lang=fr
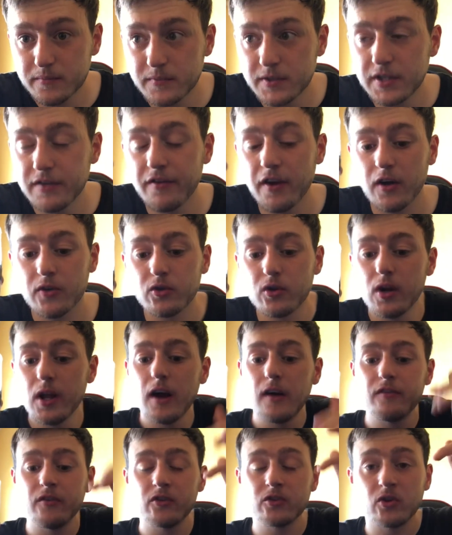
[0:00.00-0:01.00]
Petit verre de lait
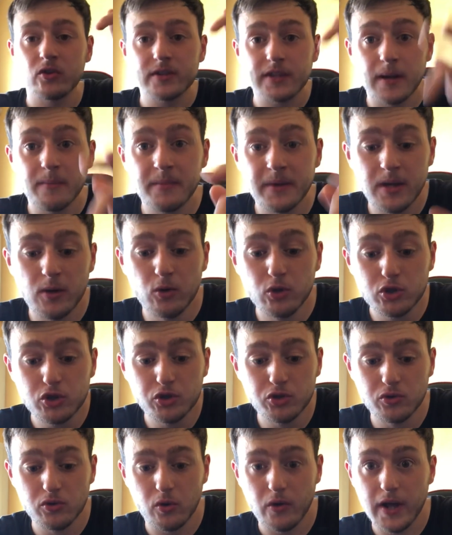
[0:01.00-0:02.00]
avant d'entamer le
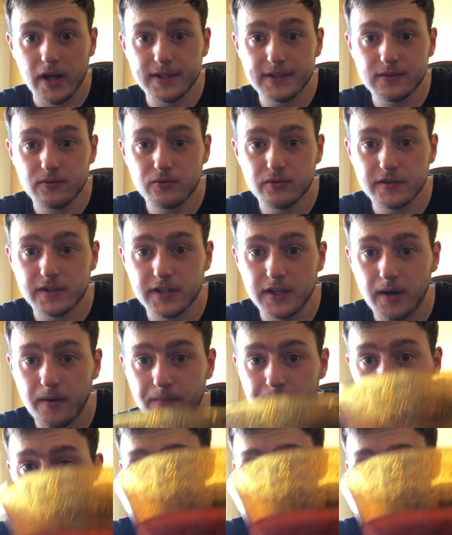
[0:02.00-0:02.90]
jus, regardez tout ce qu'il y a.